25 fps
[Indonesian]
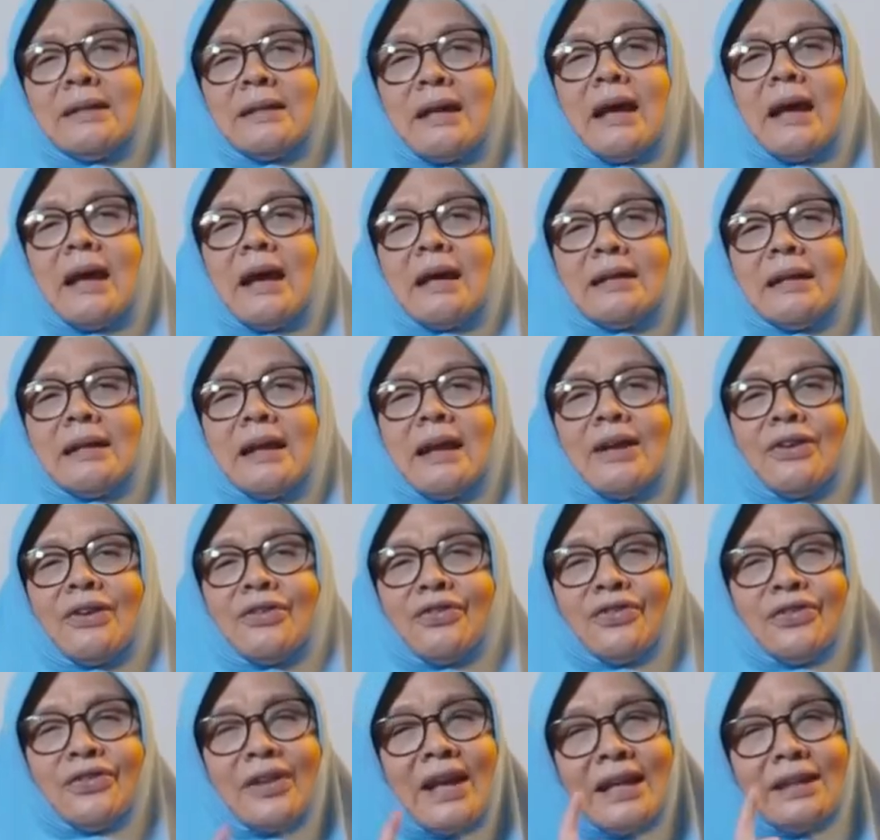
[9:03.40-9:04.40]
dia adalah
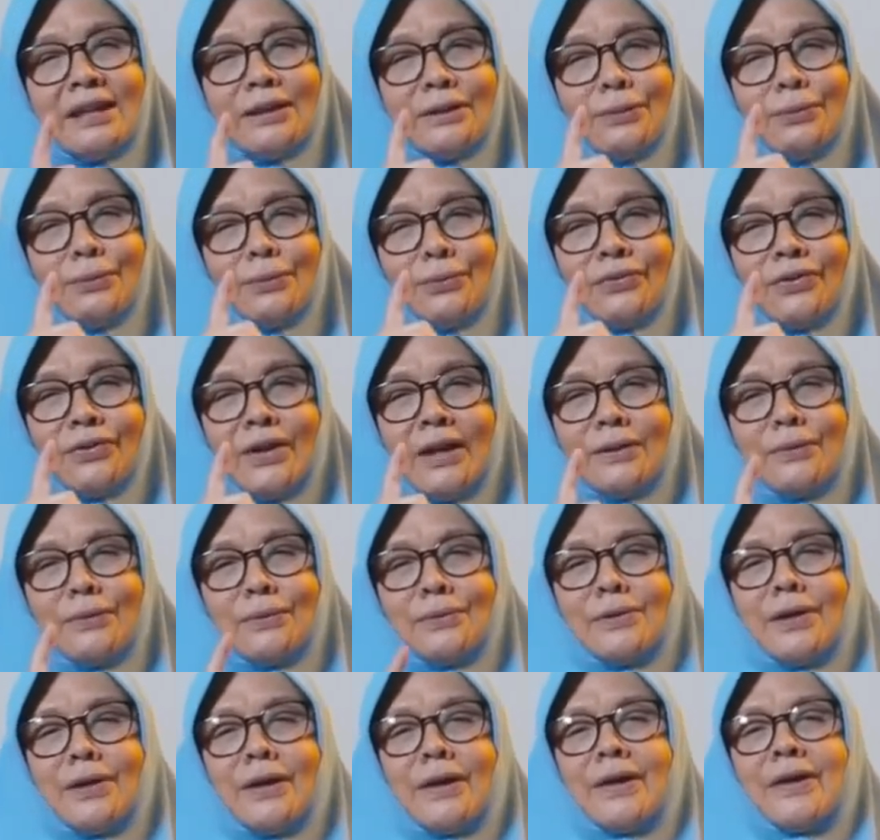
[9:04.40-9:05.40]

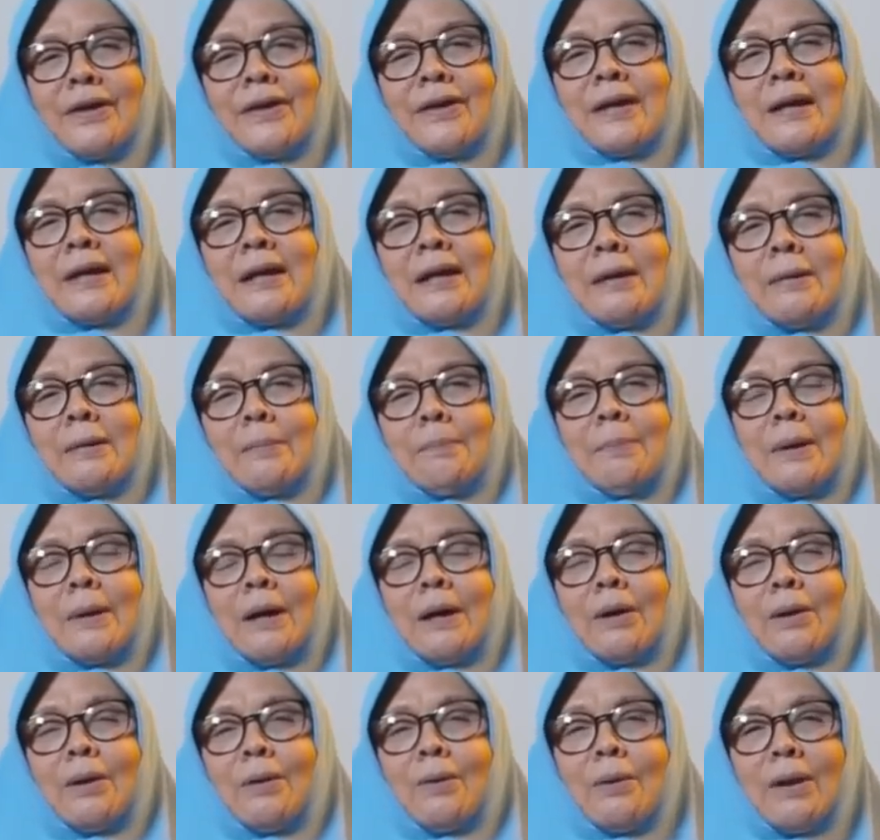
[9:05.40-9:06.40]
satu-satunya
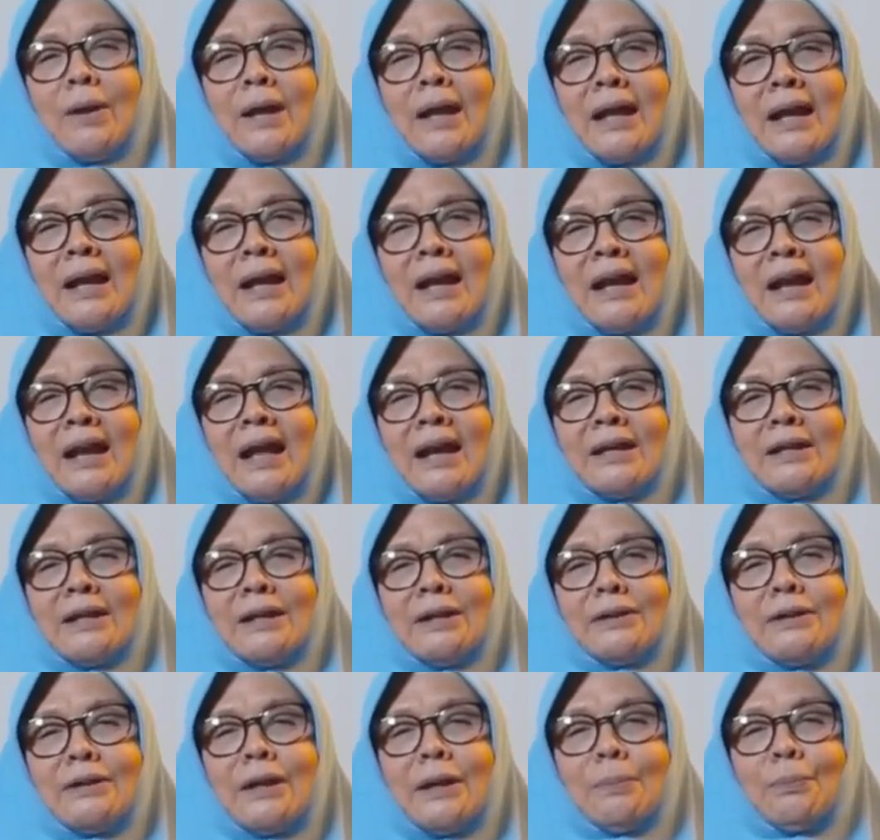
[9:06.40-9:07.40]
pengelola
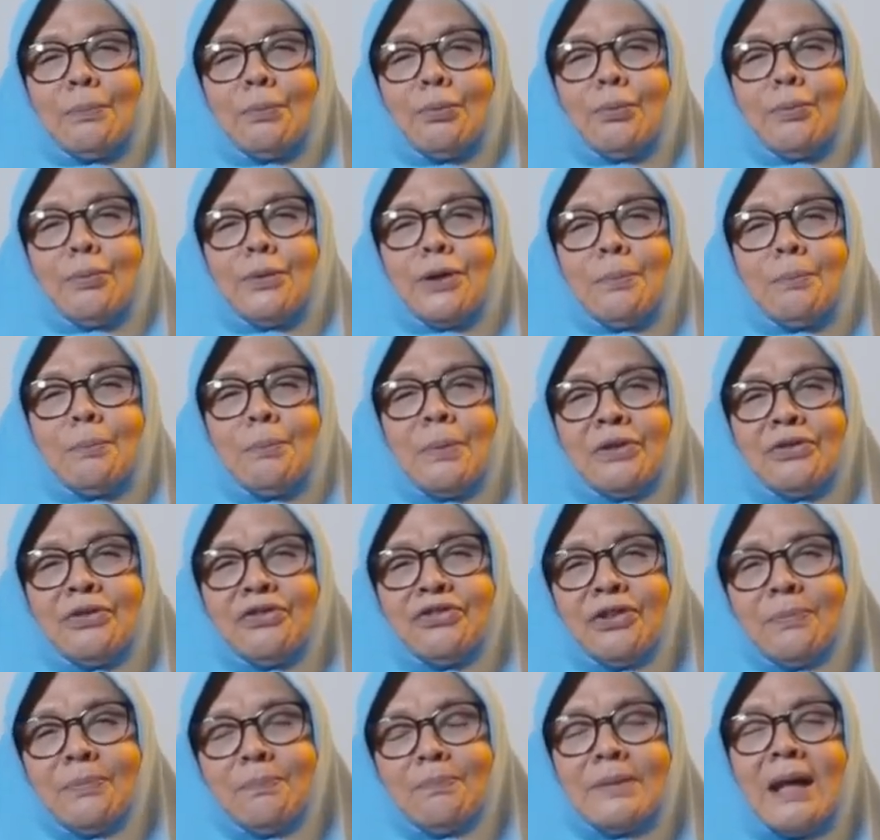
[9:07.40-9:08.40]
langit dan bumi
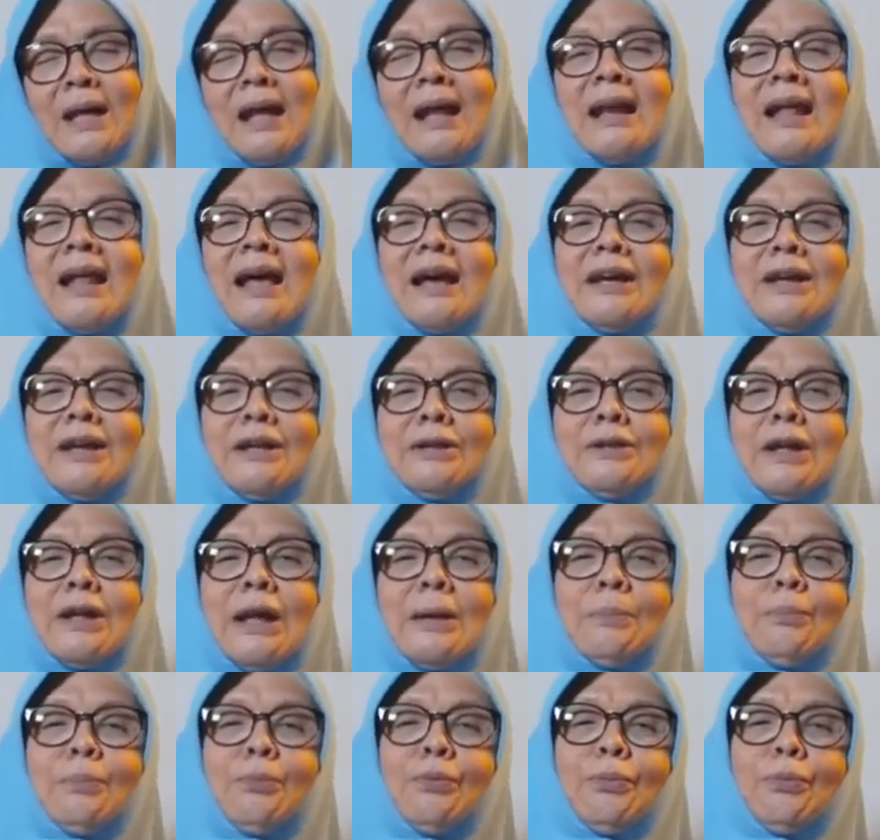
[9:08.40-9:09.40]
pencipta langit
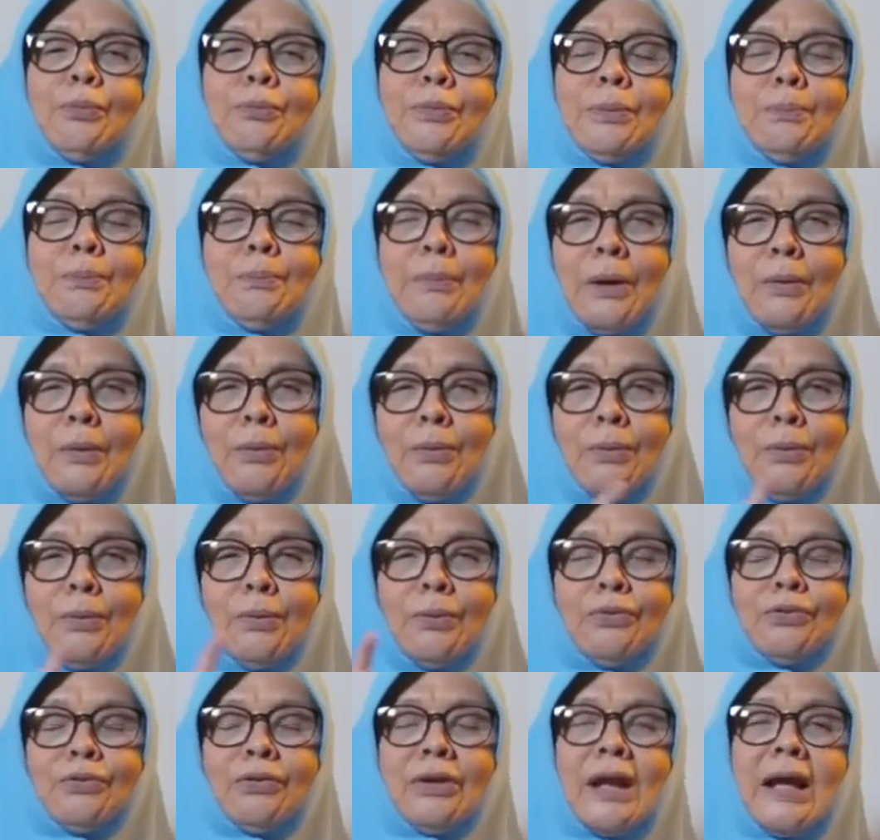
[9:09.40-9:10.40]
dan bumi
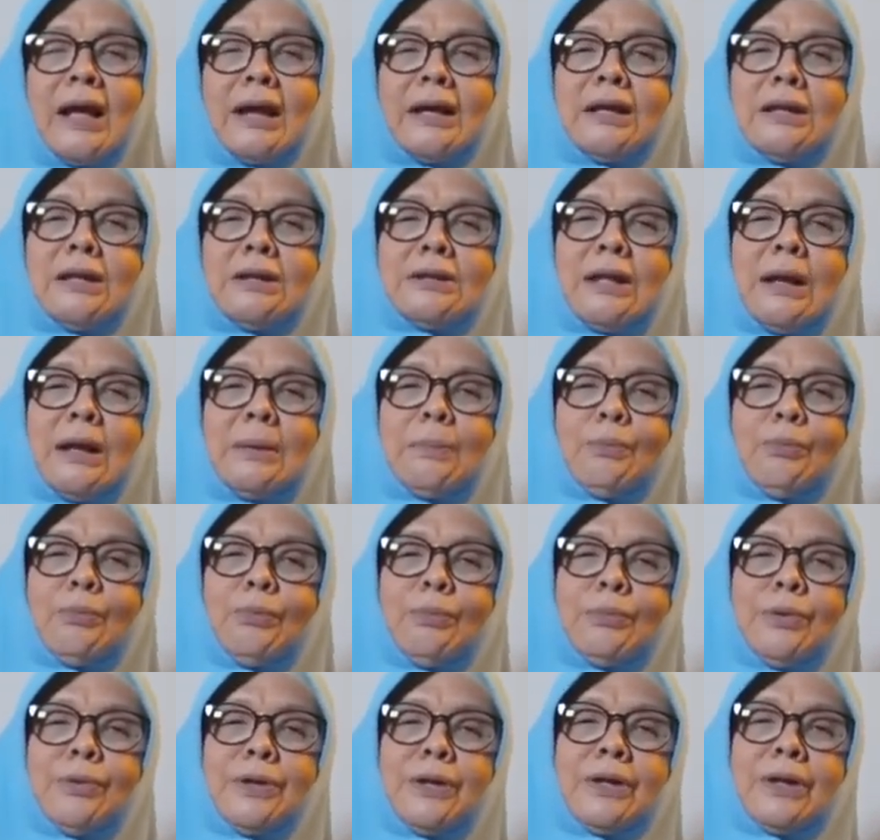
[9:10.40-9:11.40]
pengurus langit dan
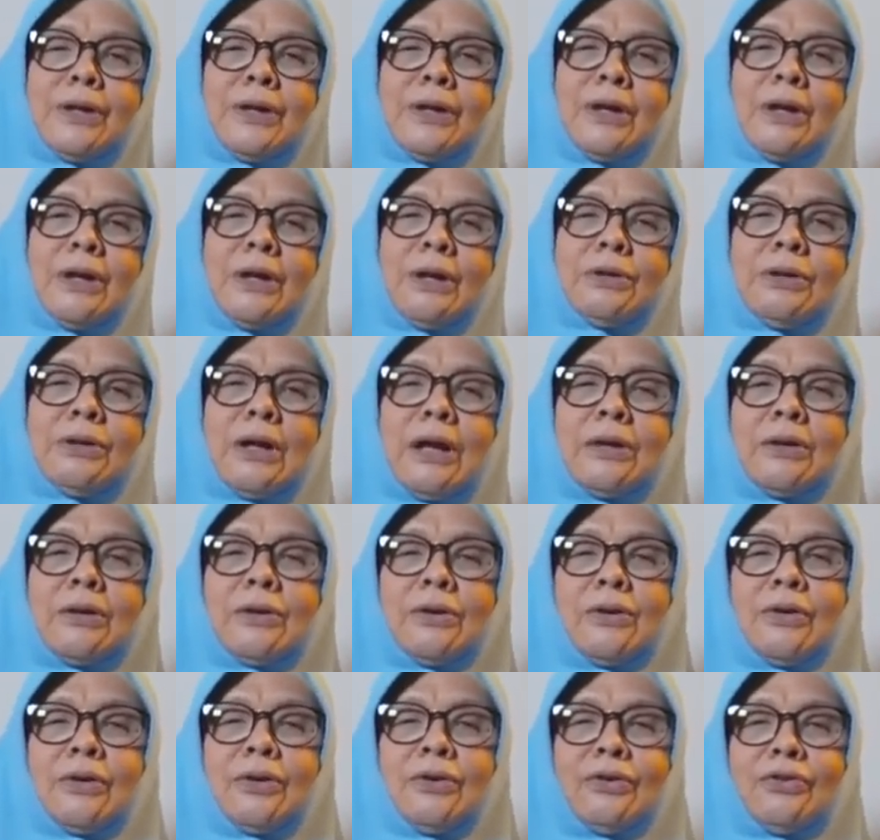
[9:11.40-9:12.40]
bumi dan
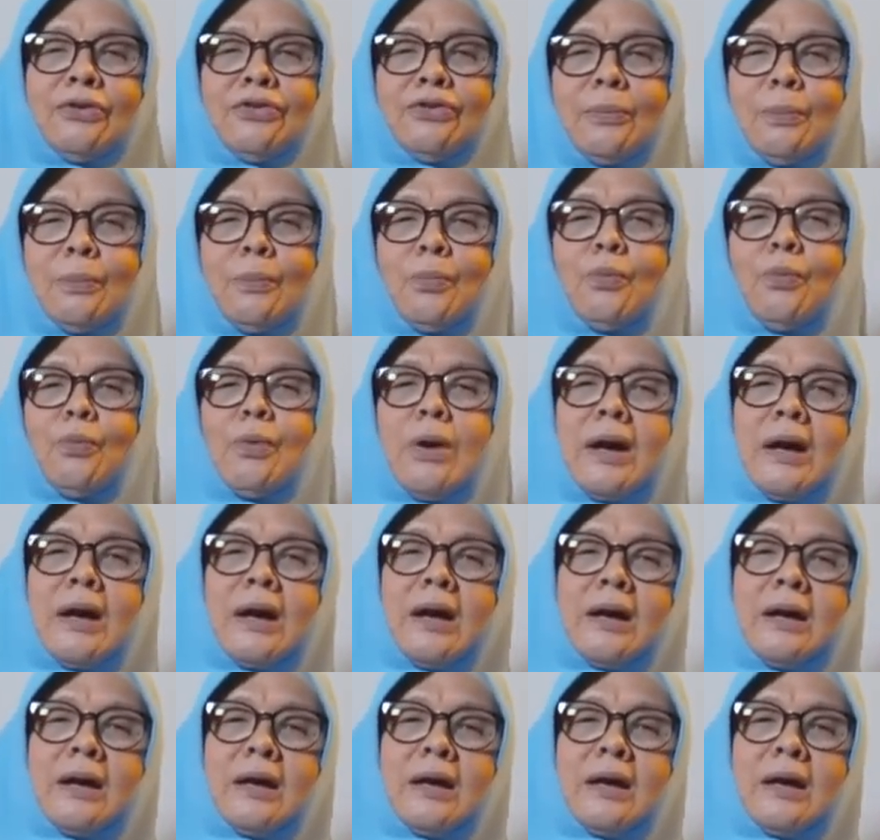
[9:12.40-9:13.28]
semua